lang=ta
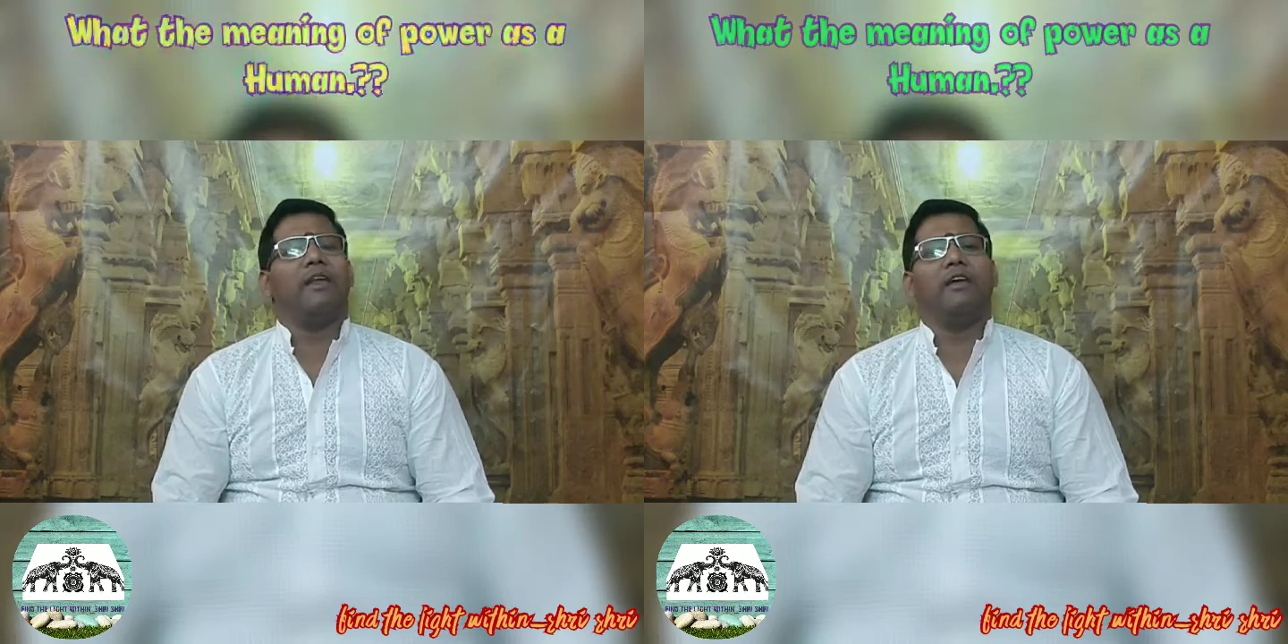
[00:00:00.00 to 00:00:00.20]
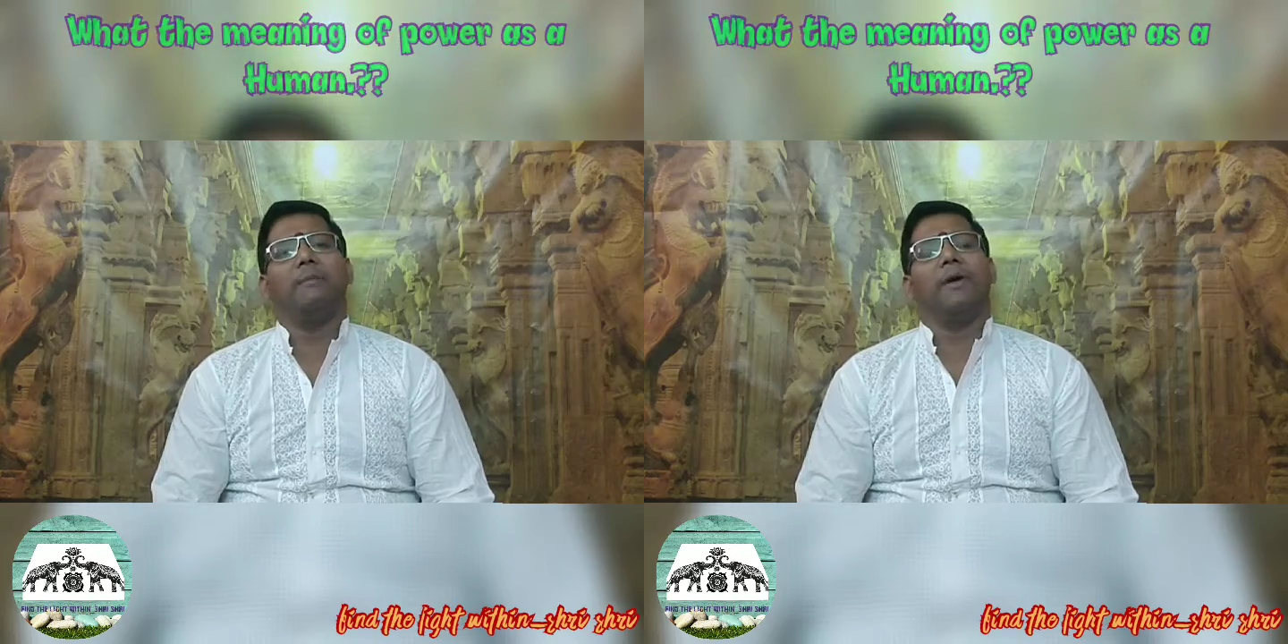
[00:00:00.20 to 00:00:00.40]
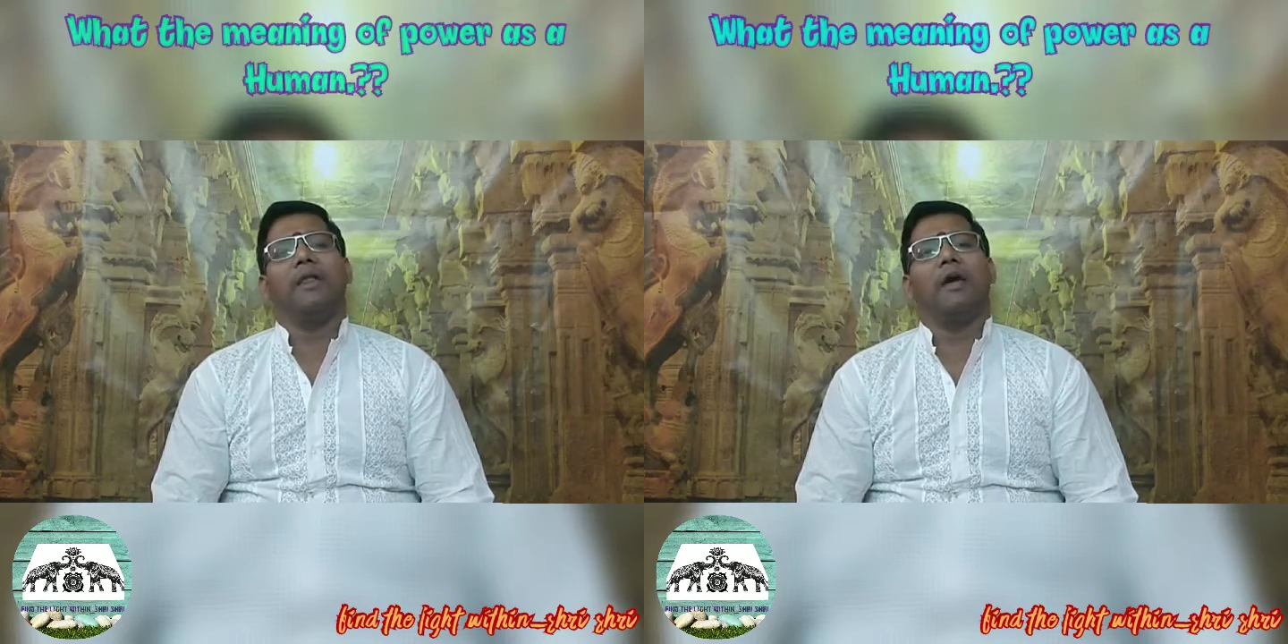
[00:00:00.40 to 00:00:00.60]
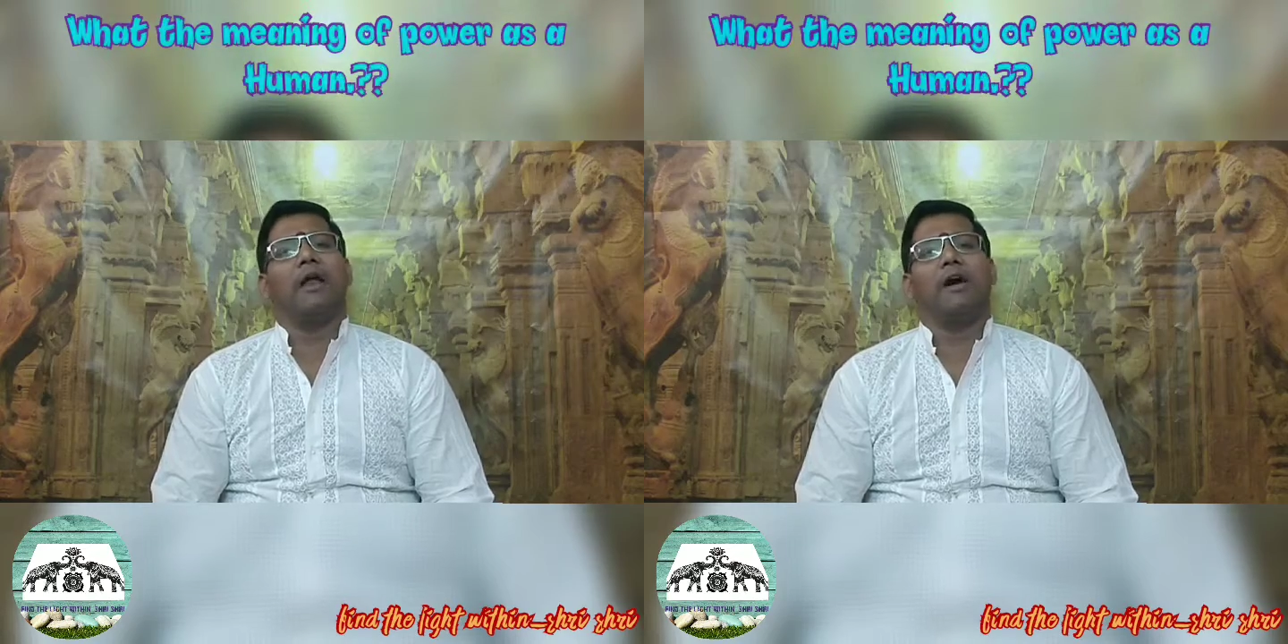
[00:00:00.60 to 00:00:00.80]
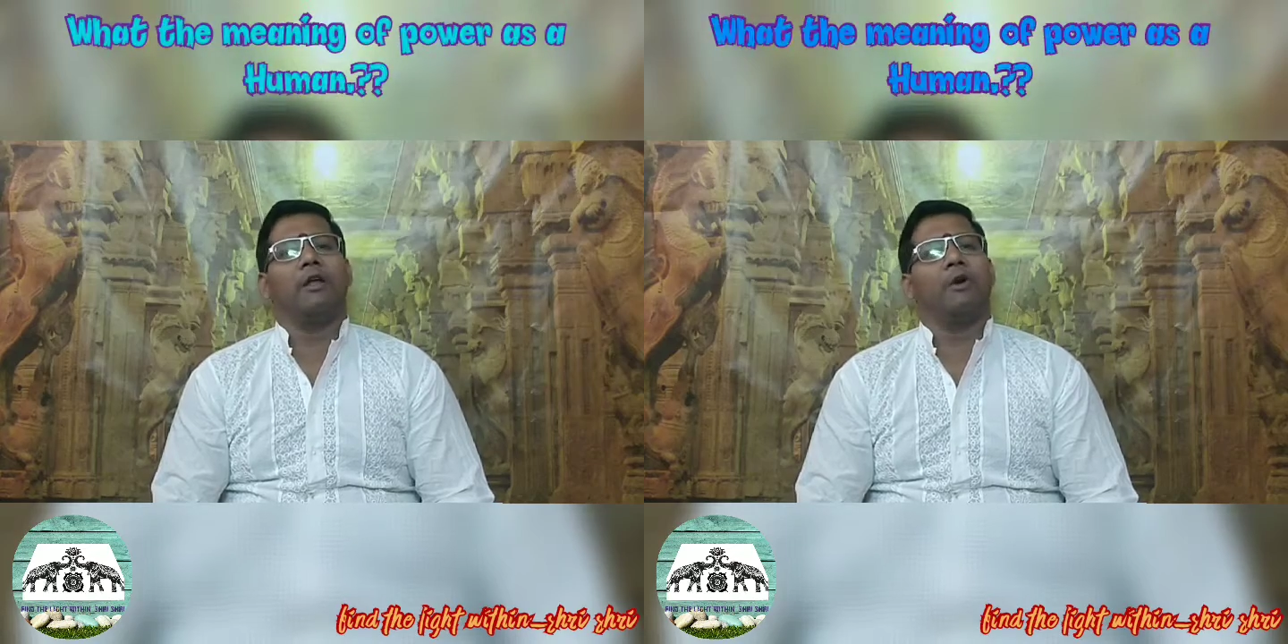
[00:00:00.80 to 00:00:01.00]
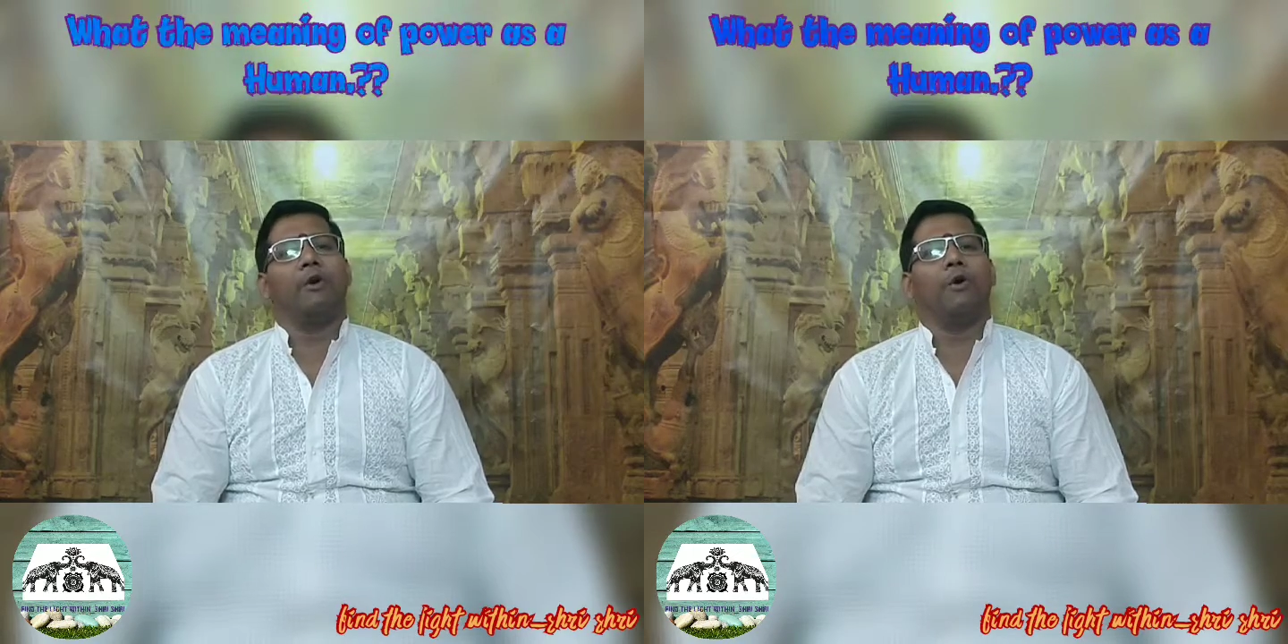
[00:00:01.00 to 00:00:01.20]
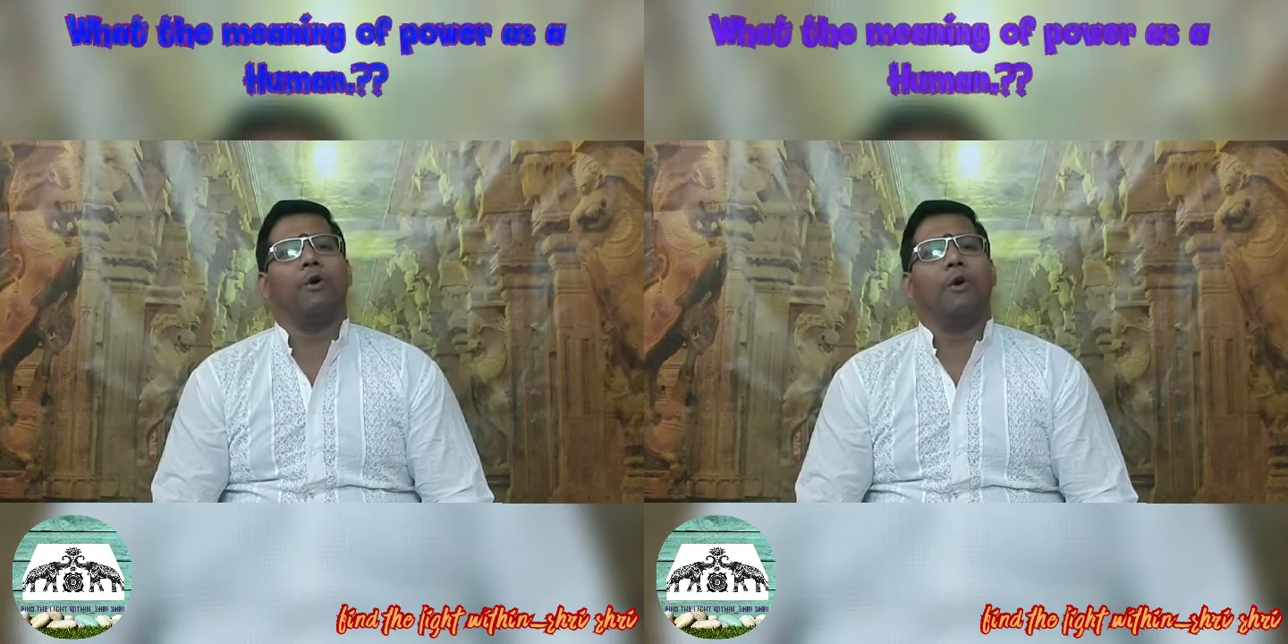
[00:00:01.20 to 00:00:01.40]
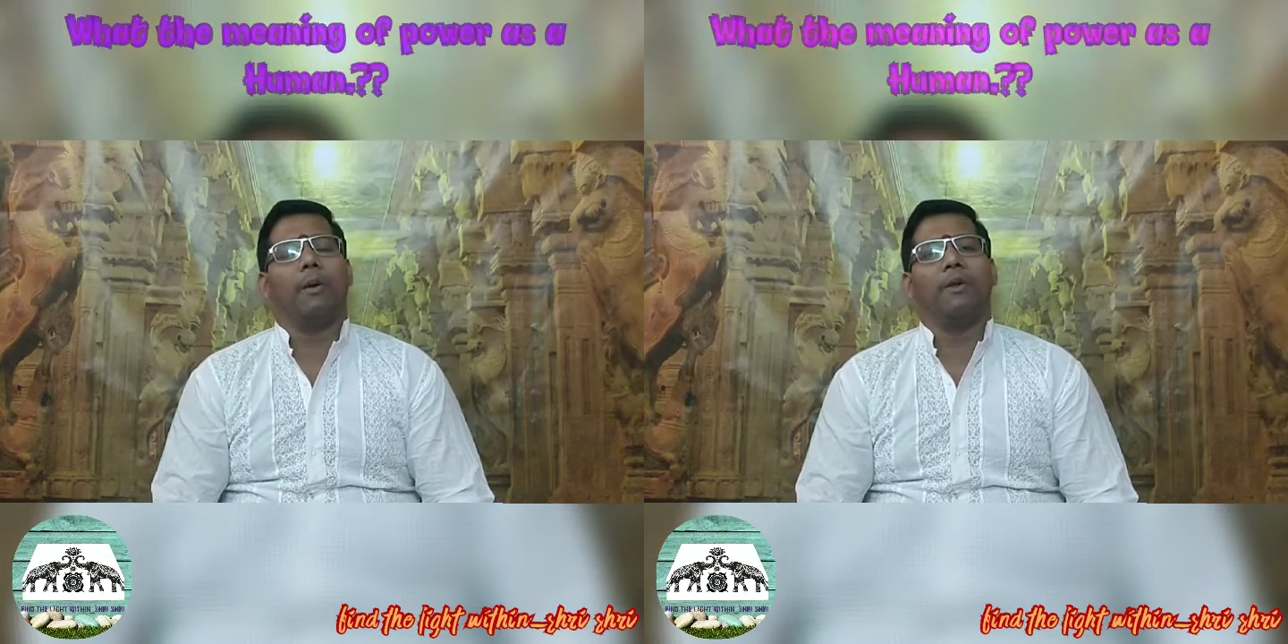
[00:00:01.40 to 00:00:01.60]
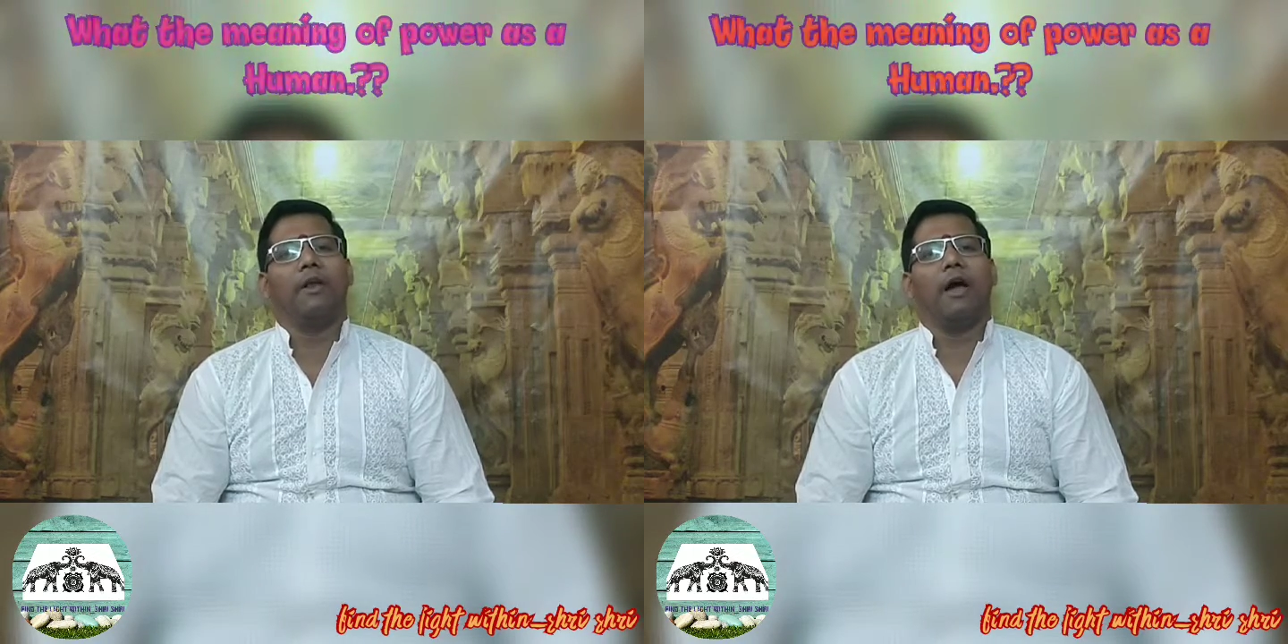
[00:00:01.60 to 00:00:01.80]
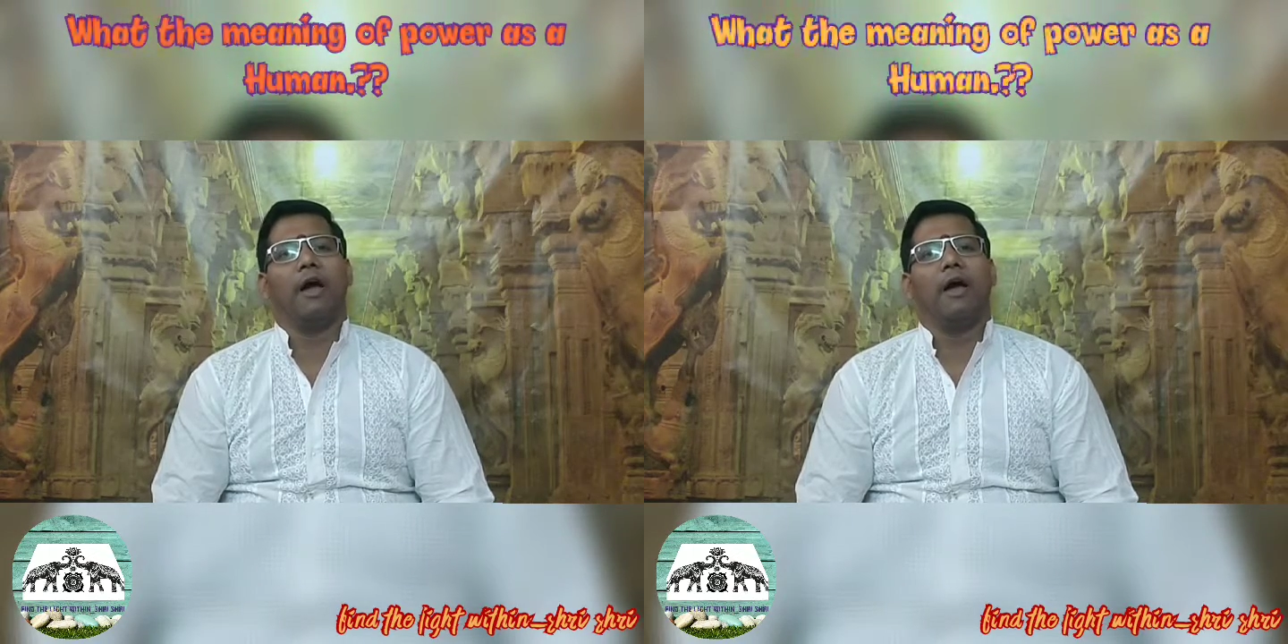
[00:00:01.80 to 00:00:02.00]
நீங்க பெரிய ஆளா இருக்கணும்
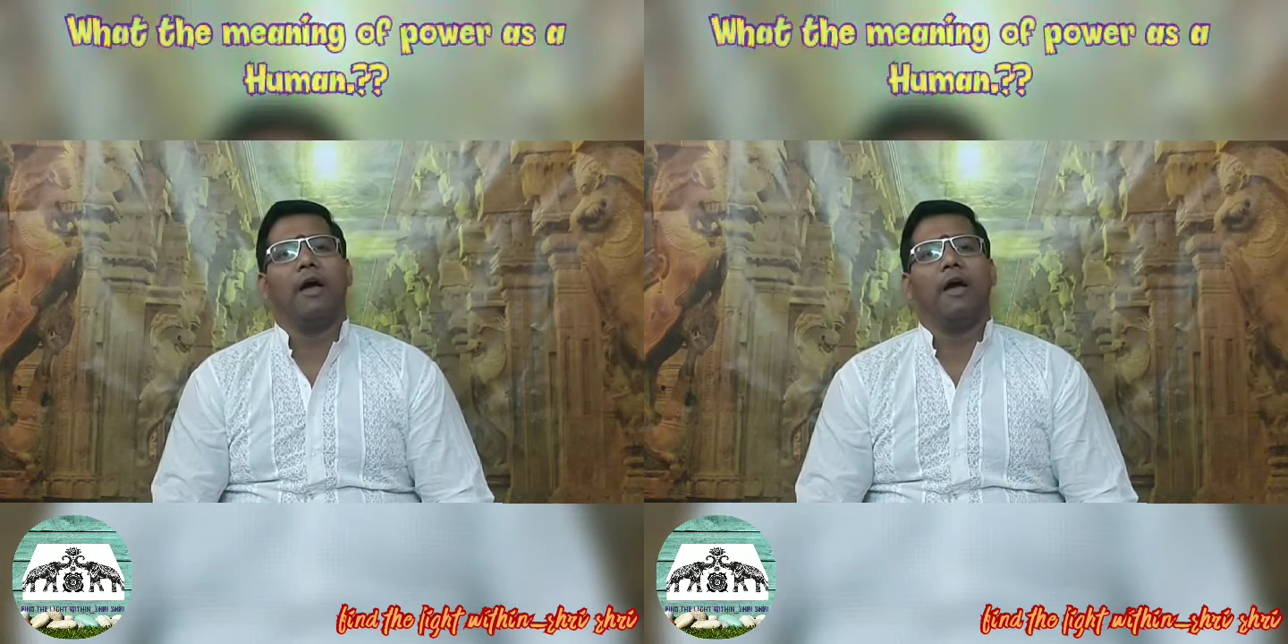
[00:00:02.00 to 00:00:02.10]
அப்படின்னா